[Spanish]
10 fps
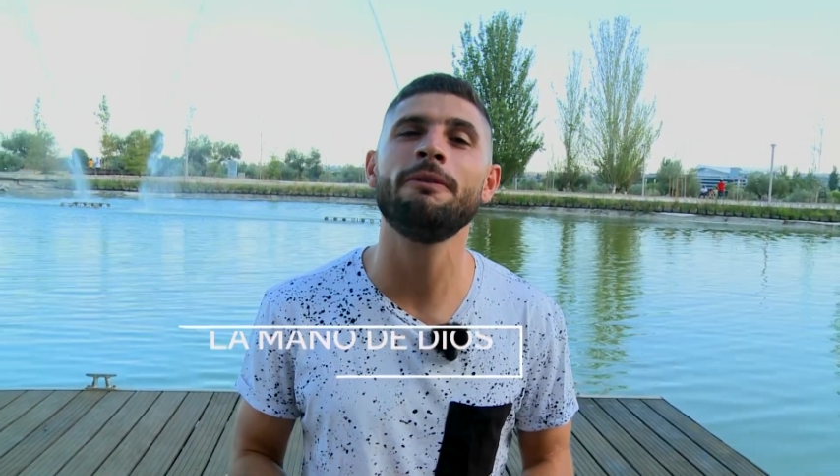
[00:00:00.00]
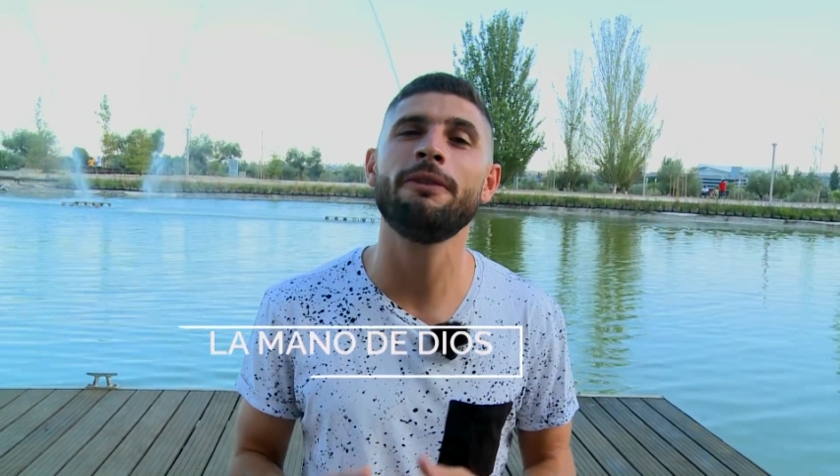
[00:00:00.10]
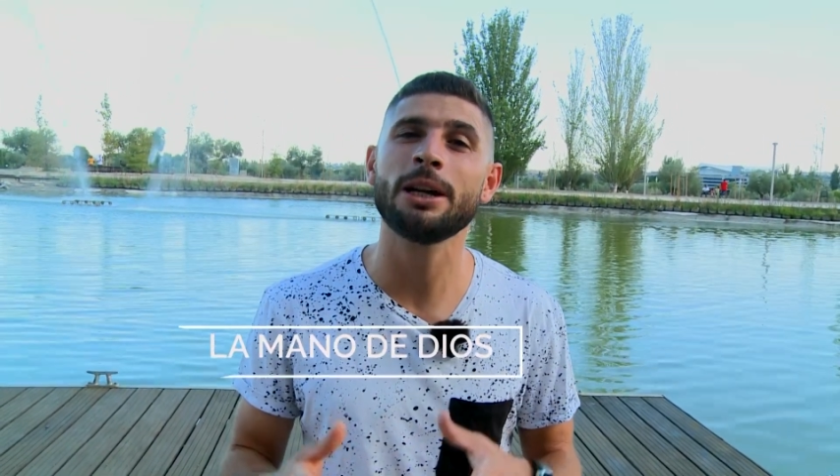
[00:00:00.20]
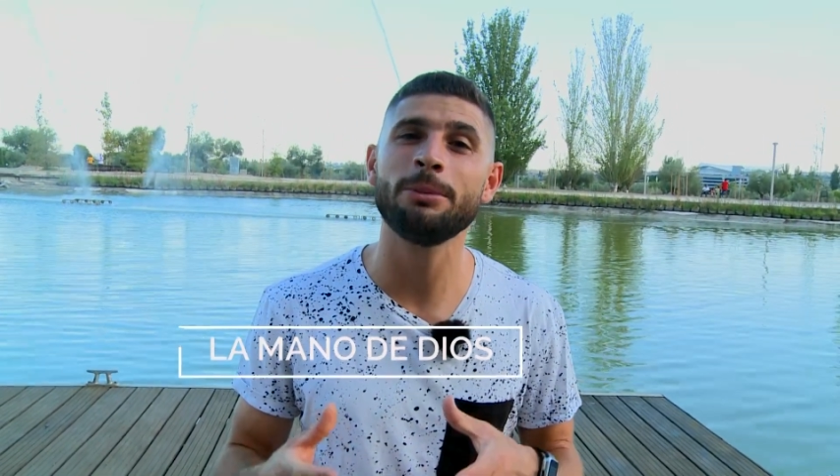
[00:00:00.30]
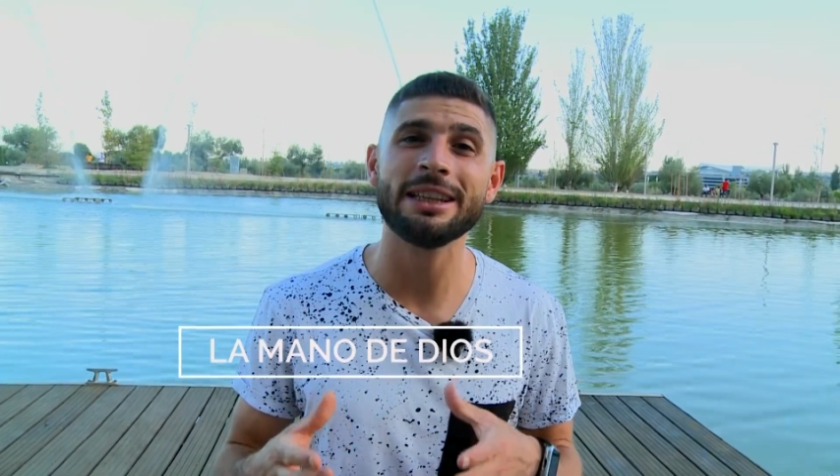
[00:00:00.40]

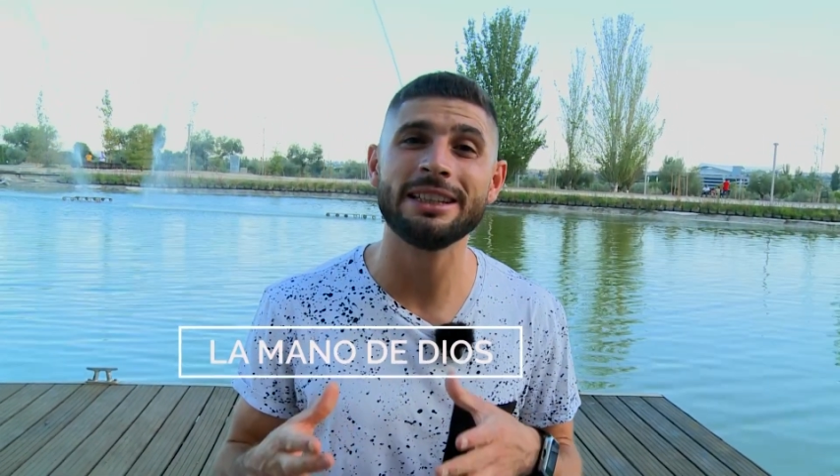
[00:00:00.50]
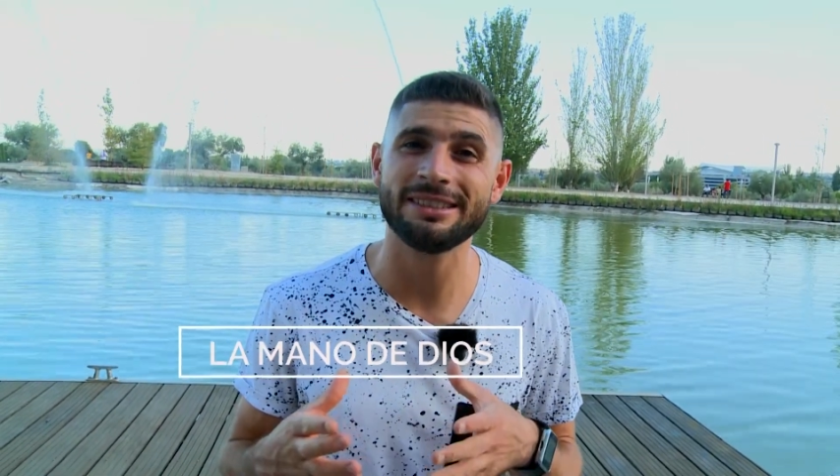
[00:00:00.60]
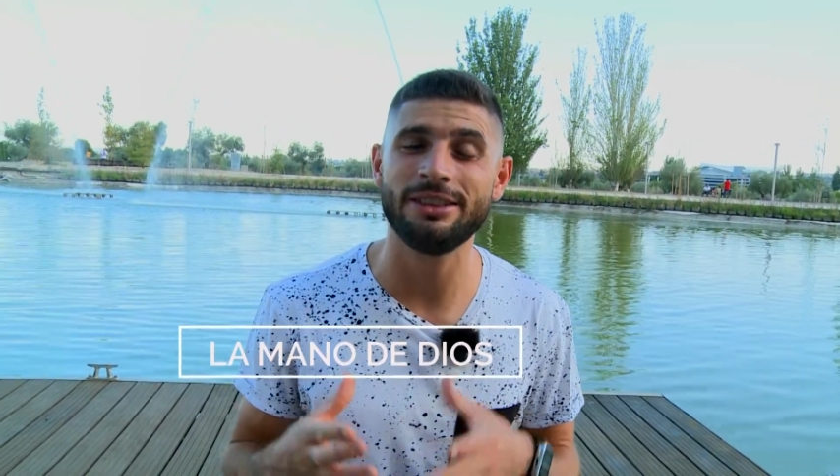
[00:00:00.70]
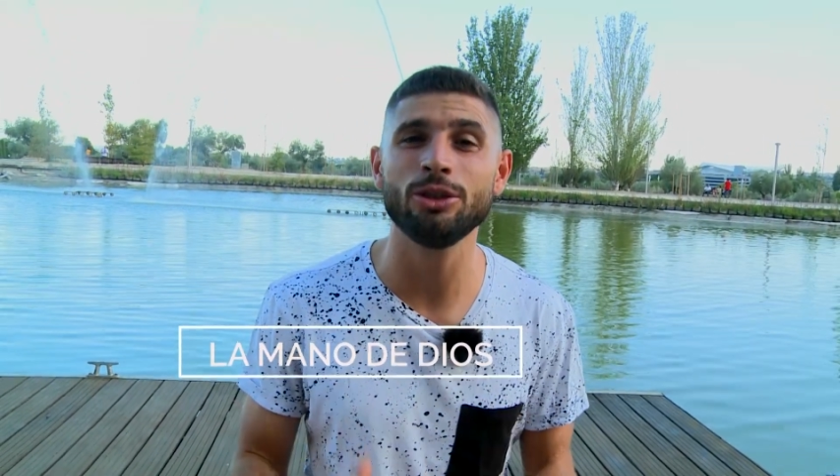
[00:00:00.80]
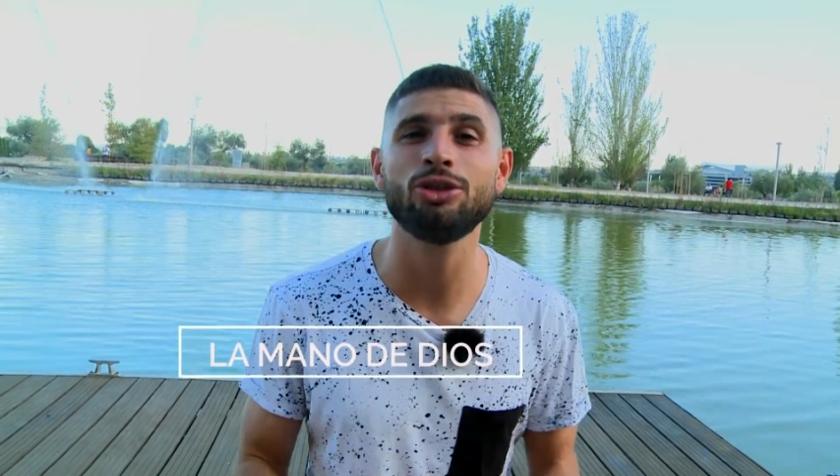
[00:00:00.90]
enferma
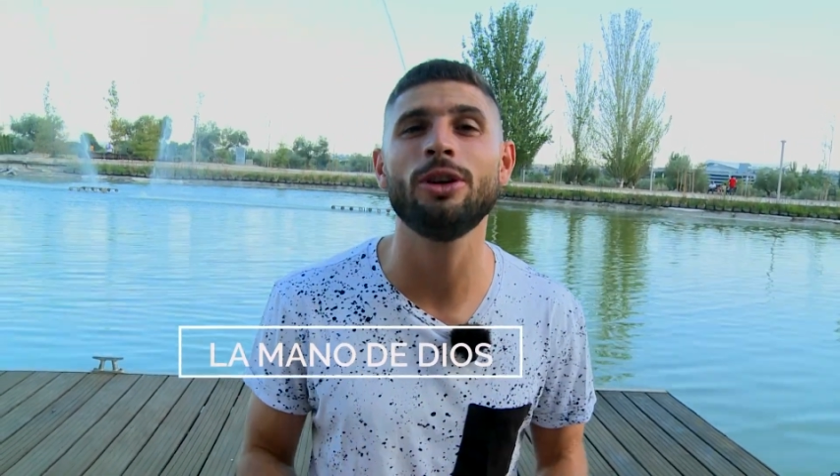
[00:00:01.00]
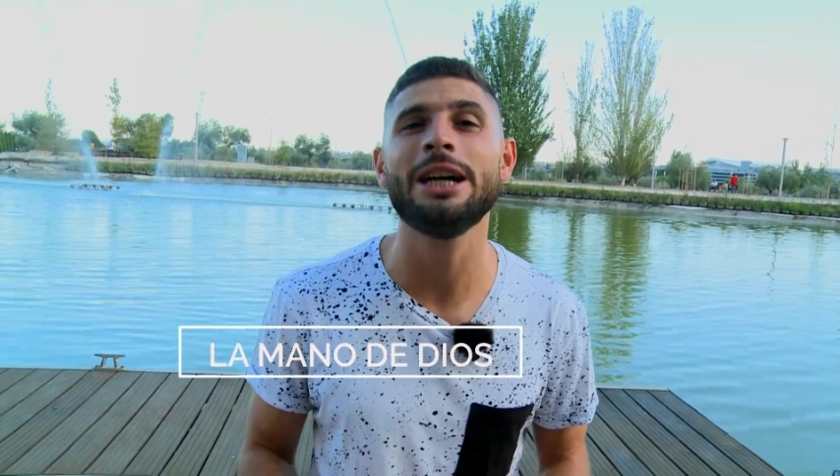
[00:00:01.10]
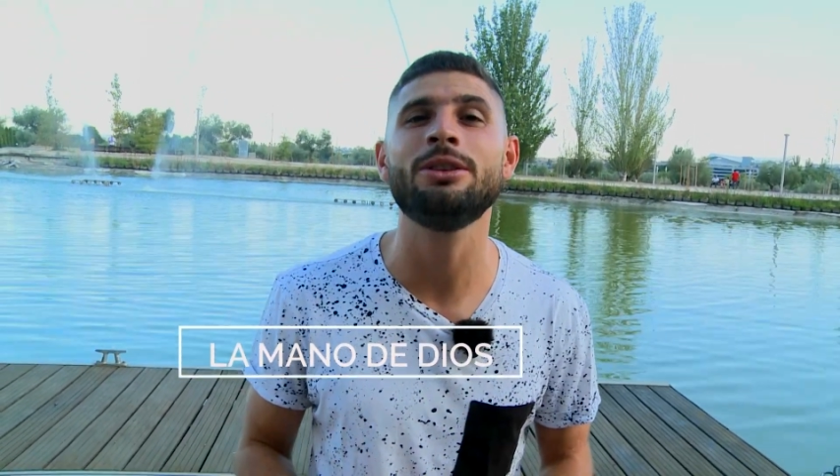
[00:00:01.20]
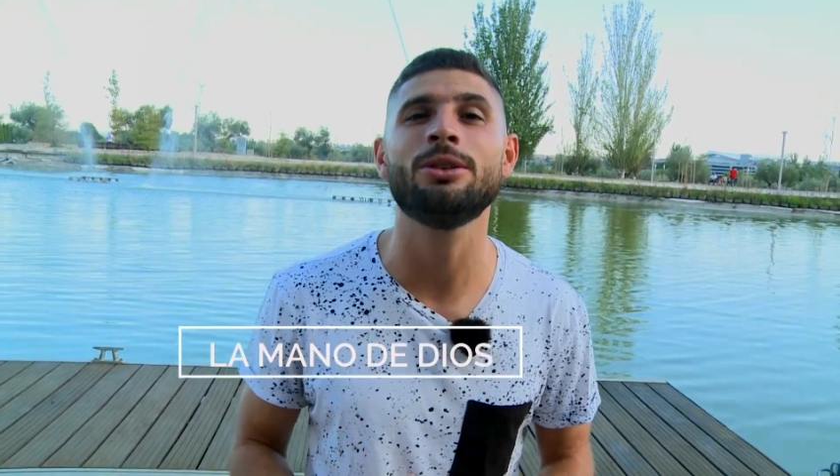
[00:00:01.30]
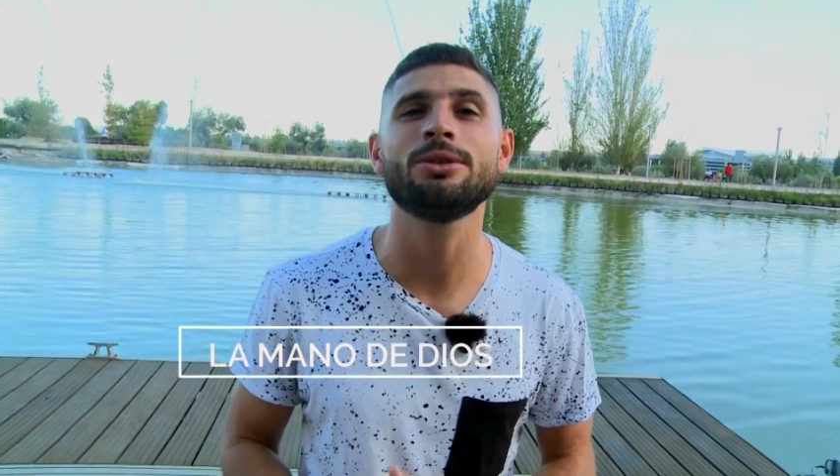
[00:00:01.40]
18
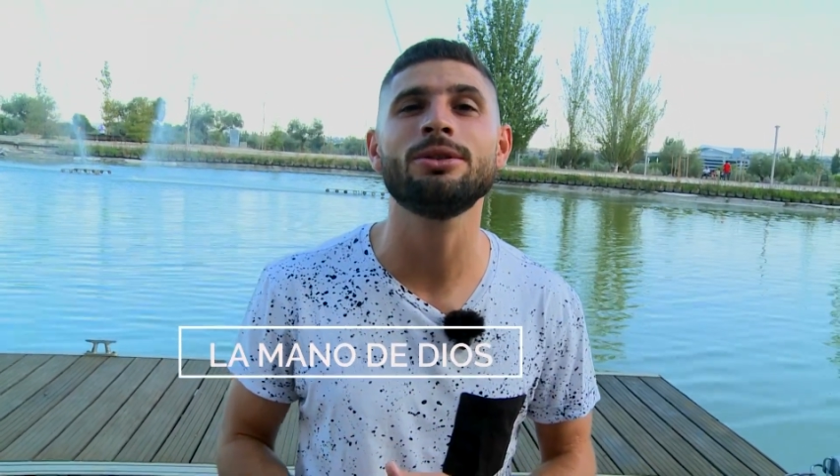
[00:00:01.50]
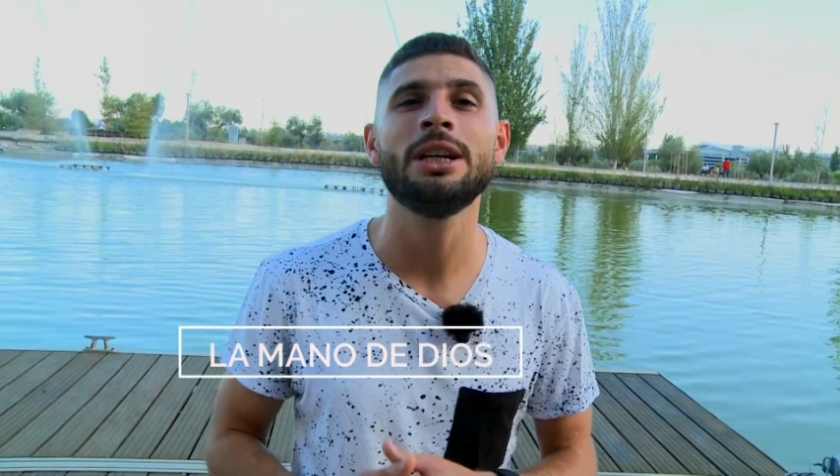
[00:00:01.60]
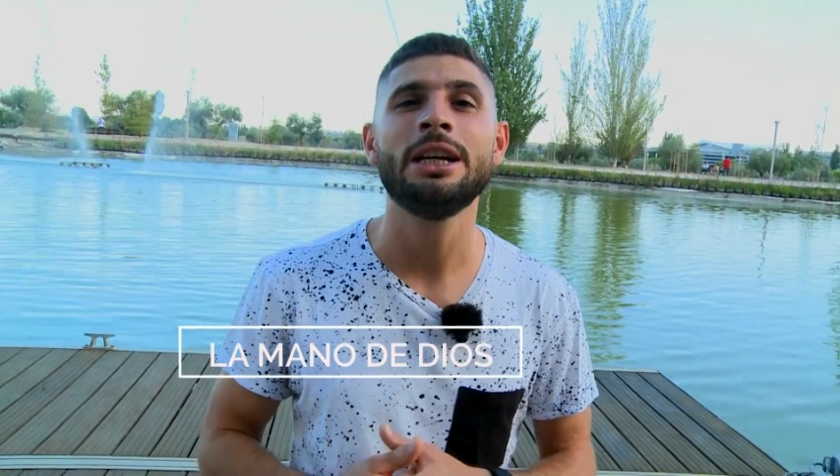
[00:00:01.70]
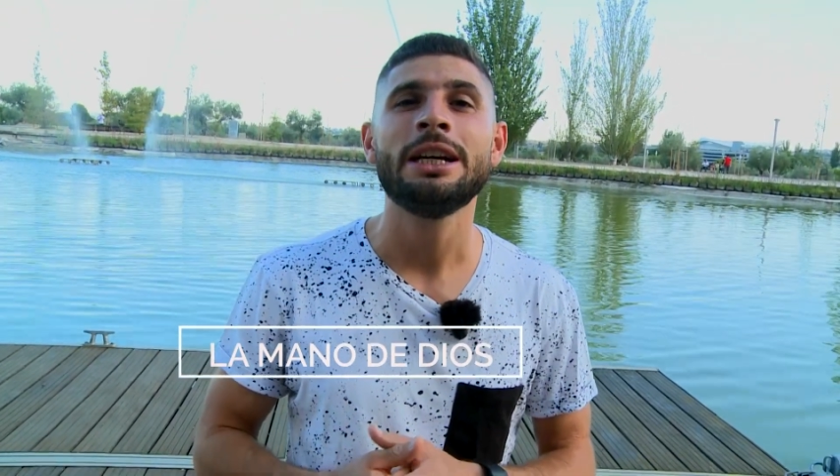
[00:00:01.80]
años.